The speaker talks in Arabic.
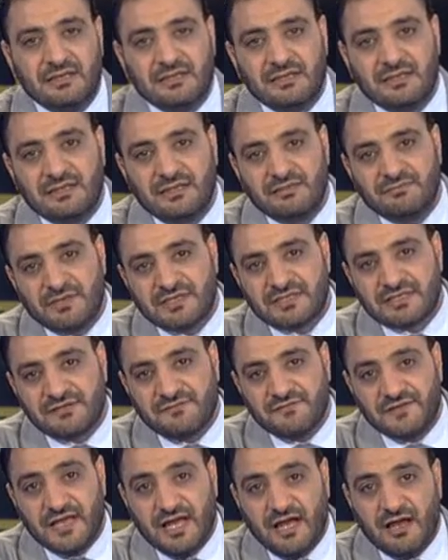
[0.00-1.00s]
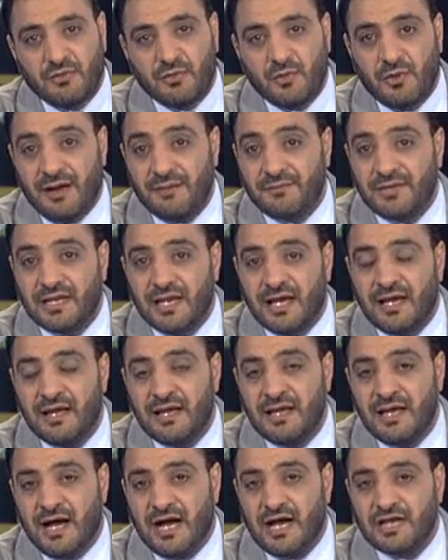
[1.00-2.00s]
المصرفية حيث عمل
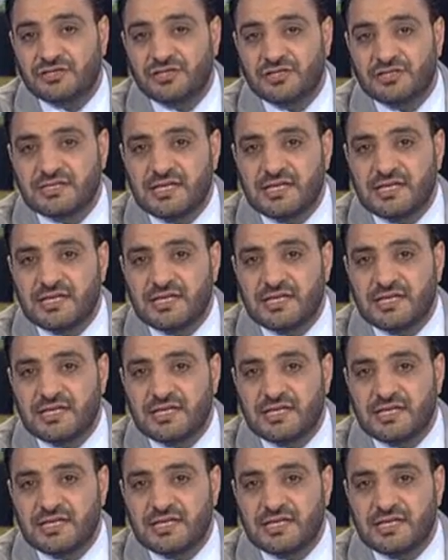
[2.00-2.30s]
عشر